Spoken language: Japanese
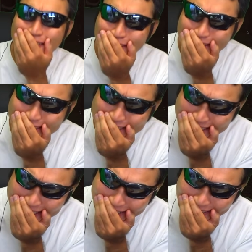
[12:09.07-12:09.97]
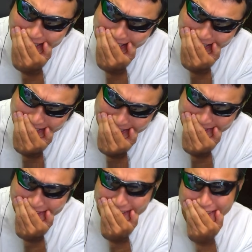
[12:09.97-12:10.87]
欲しいけどな
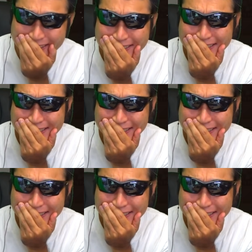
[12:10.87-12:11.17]
ちょっと。来い